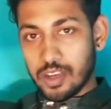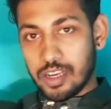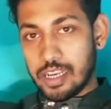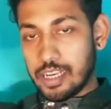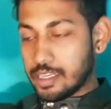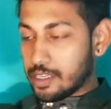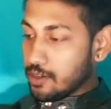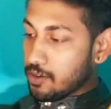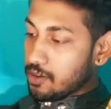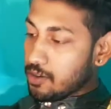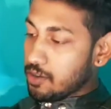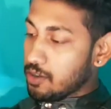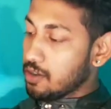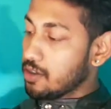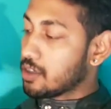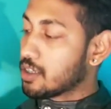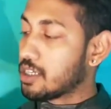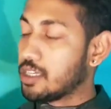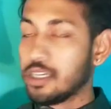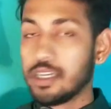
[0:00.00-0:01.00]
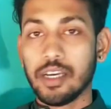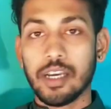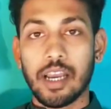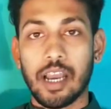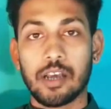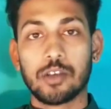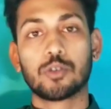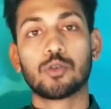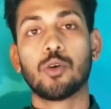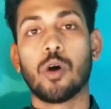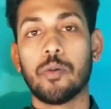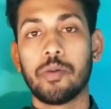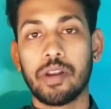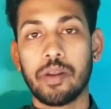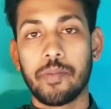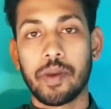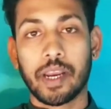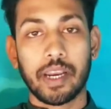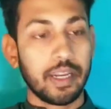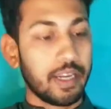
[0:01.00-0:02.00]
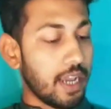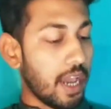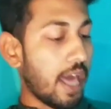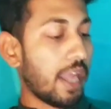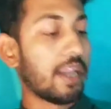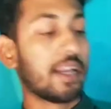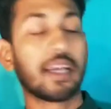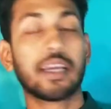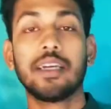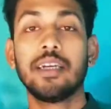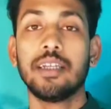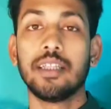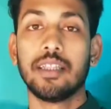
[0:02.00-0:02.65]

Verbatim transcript: এটা হলো কি সোয়াবিনের প্যাকেট আর এটা কি